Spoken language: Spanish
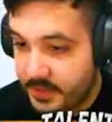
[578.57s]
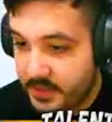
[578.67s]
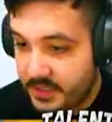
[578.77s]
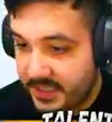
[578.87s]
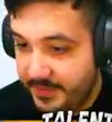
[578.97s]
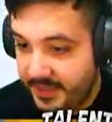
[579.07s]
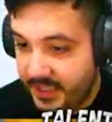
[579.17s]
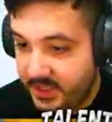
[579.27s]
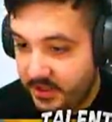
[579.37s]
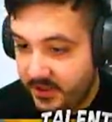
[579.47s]
Estas
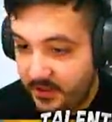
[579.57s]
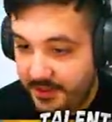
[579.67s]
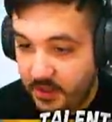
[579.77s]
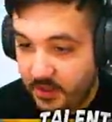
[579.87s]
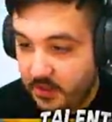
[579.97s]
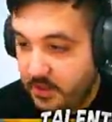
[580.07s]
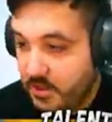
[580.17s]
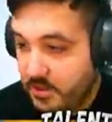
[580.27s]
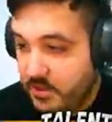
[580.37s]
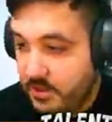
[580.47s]
partidas son de 12, loco.
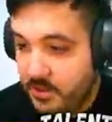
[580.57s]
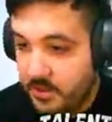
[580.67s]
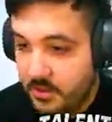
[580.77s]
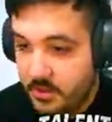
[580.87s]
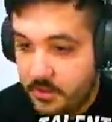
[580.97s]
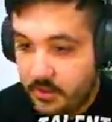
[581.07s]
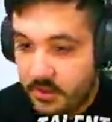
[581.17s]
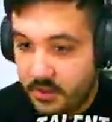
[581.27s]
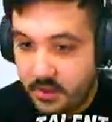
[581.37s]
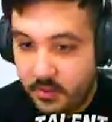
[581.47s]
No
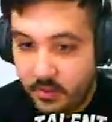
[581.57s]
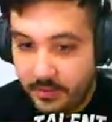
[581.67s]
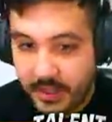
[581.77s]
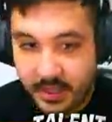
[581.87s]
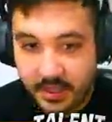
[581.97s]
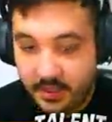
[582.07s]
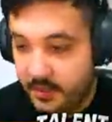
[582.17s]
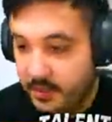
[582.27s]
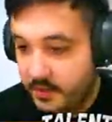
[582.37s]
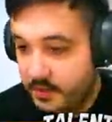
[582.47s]
entiendo yo muy bien...